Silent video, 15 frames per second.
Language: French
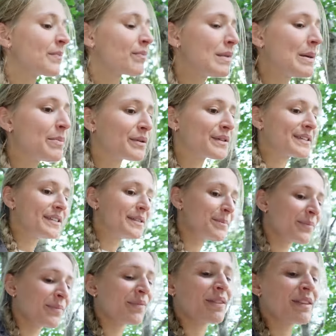mes pensées,
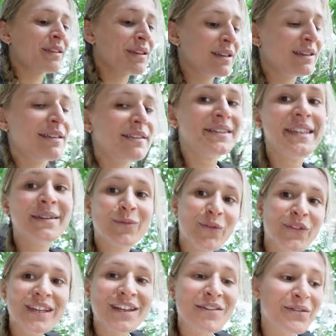ni mon
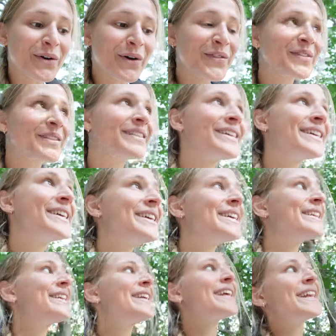téléphone,
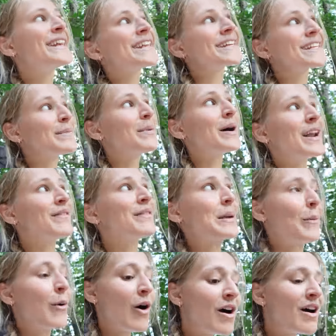ni quelqu'un qui parle
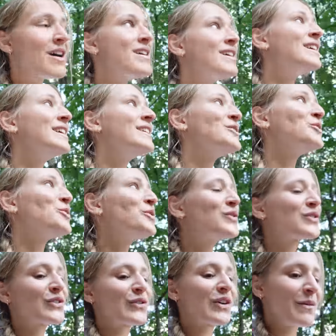avec moi. Du coup, je
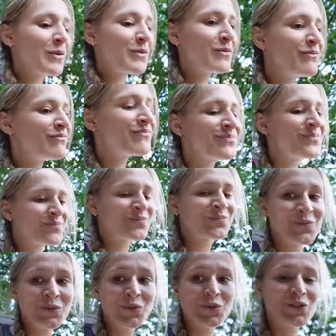suis vraiment
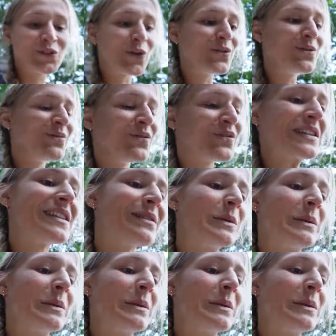toute seule, face à